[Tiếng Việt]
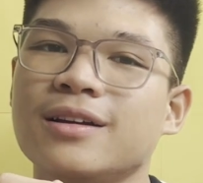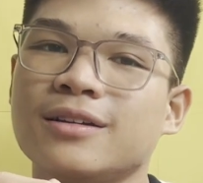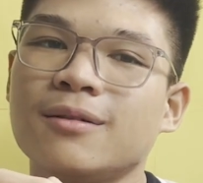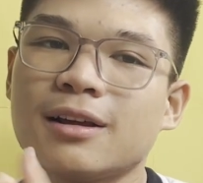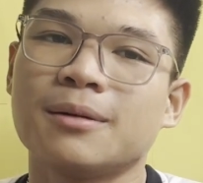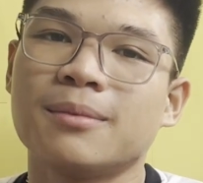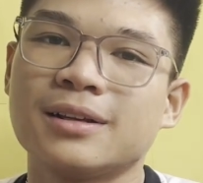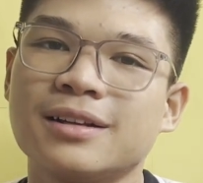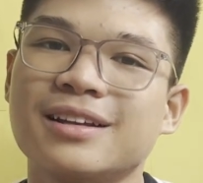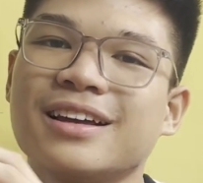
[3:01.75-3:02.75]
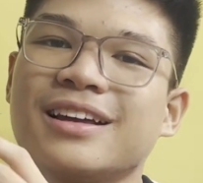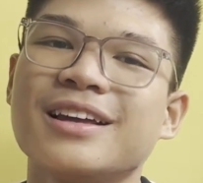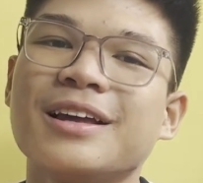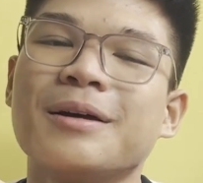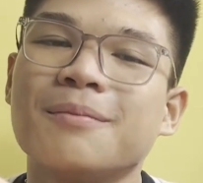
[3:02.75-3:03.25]
lúc đó là
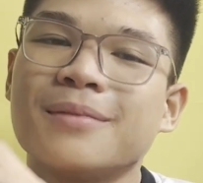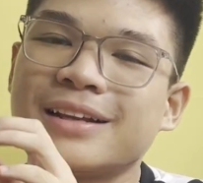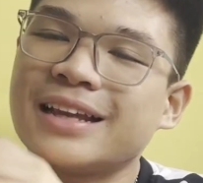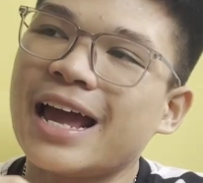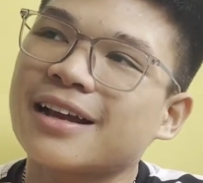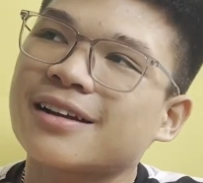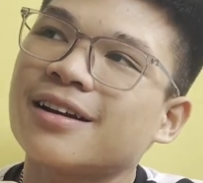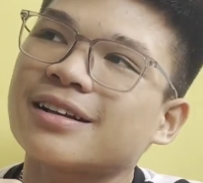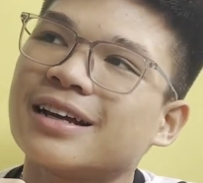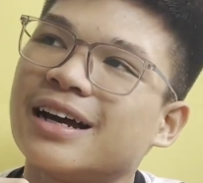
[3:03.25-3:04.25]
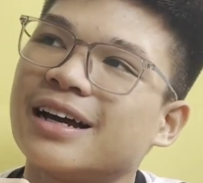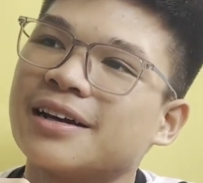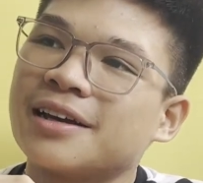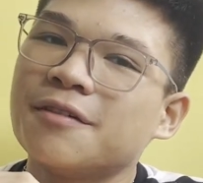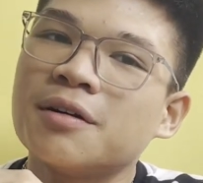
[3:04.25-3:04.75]
mình đang rất
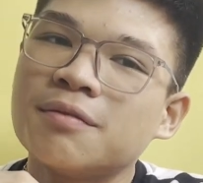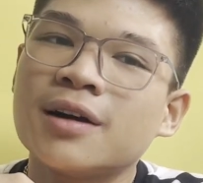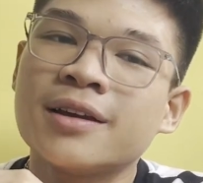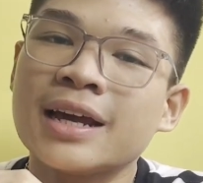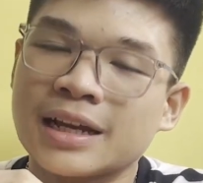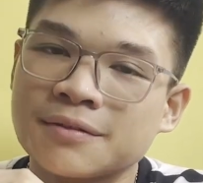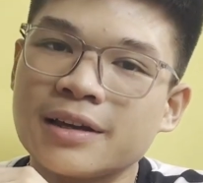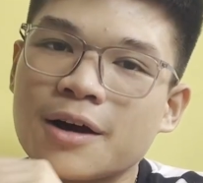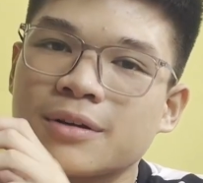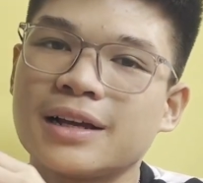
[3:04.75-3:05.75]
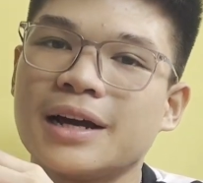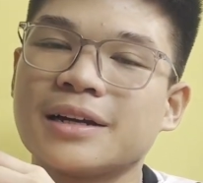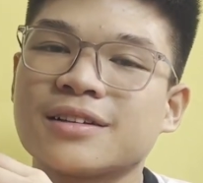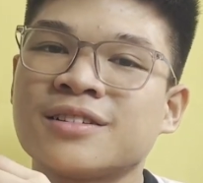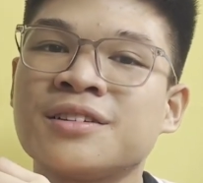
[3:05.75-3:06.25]
là kiểu phân vân những cái ngành với nhau nên
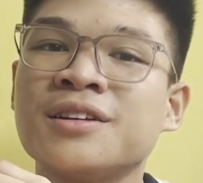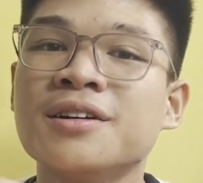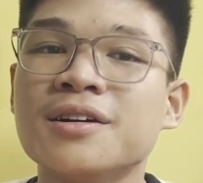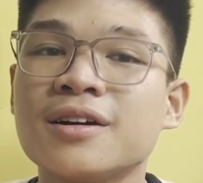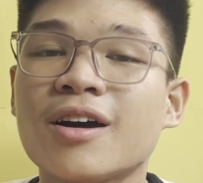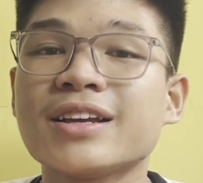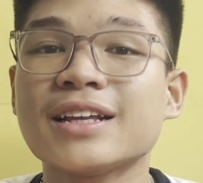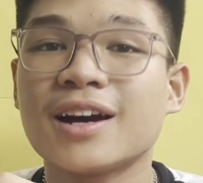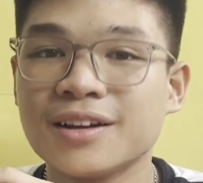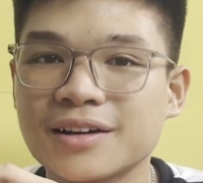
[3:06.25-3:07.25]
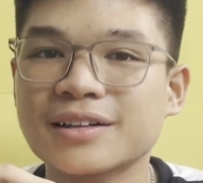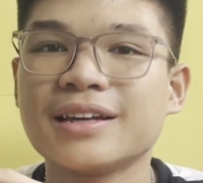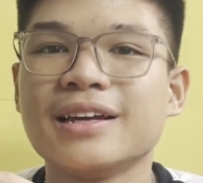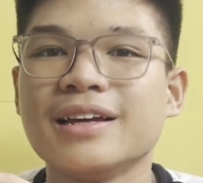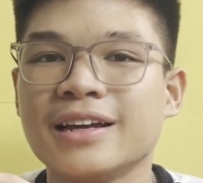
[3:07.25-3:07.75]
là chưa có trả lời được.
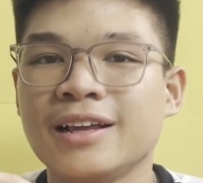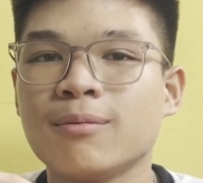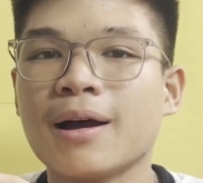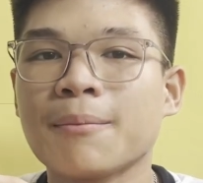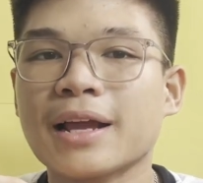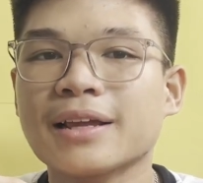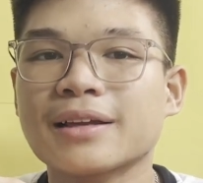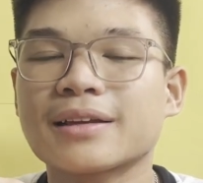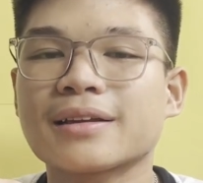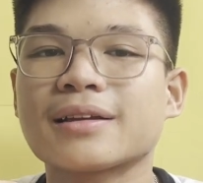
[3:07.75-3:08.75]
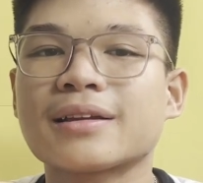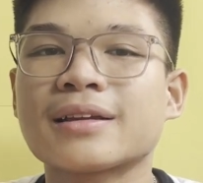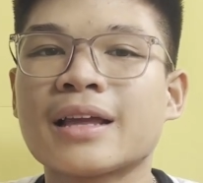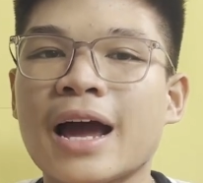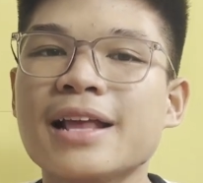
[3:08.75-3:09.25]
Thì lúc đó mấy anh
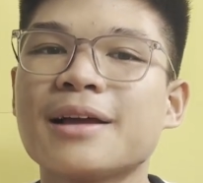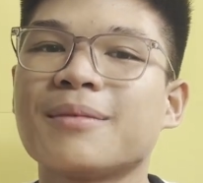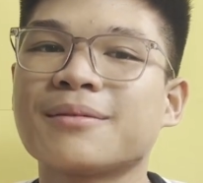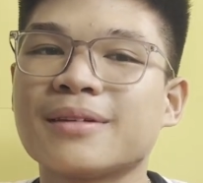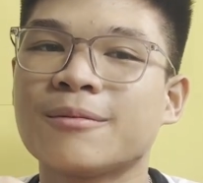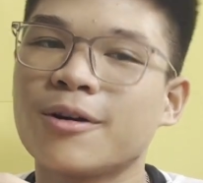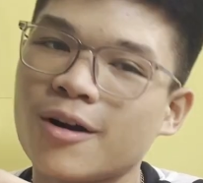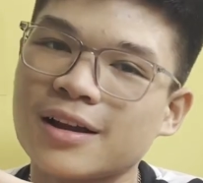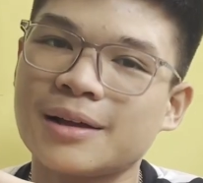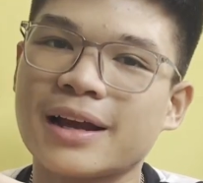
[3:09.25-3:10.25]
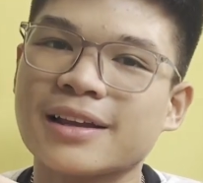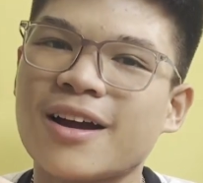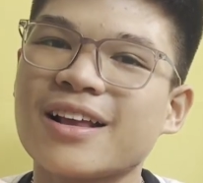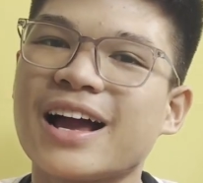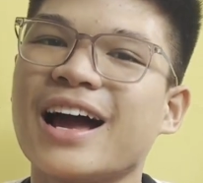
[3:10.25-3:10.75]
thấy là mình đi bối rối nên là mấy anh
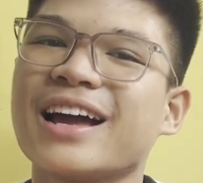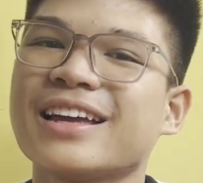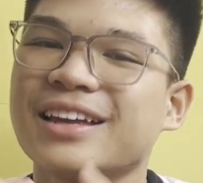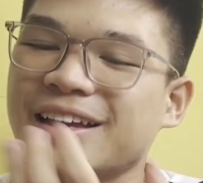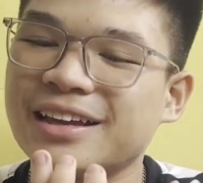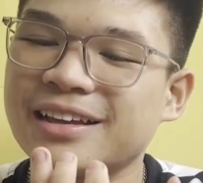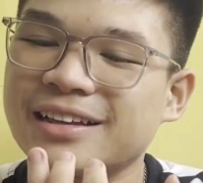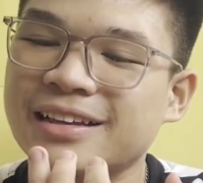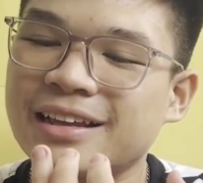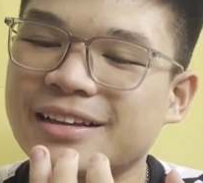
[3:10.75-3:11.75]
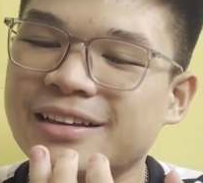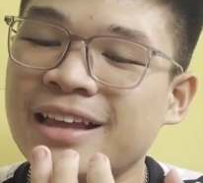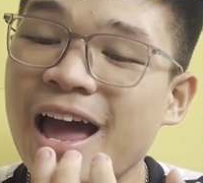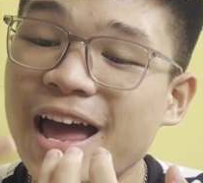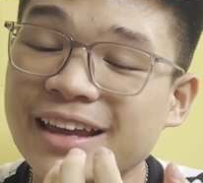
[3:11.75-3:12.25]
nói là
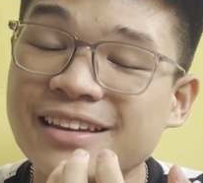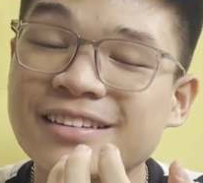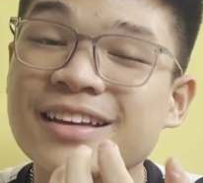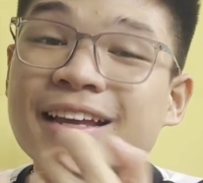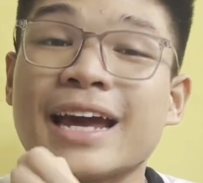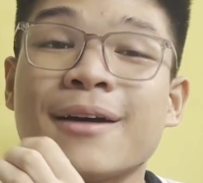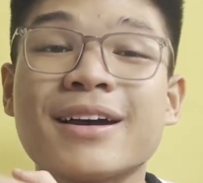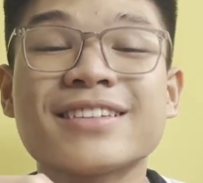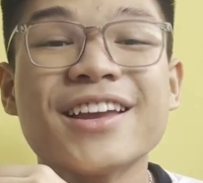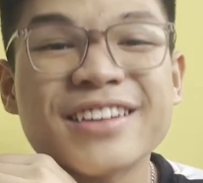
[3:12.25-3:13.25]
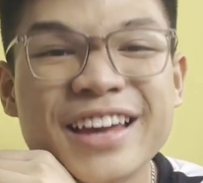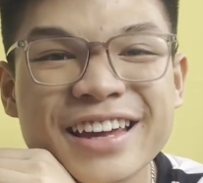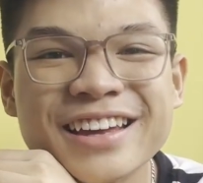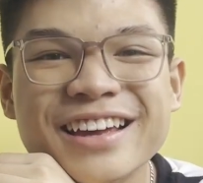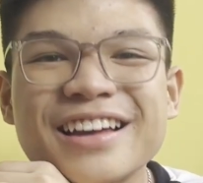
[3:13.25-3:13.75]
thế sáng nay các em ăn sáng chưa
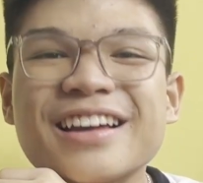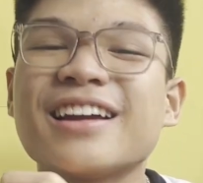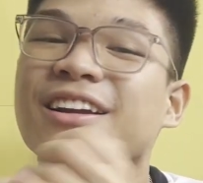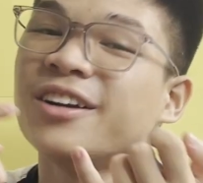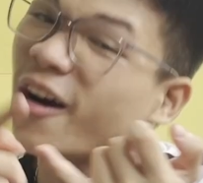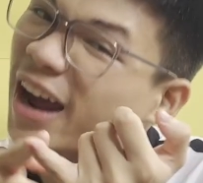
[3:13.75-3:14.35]
nhỉ? Rồi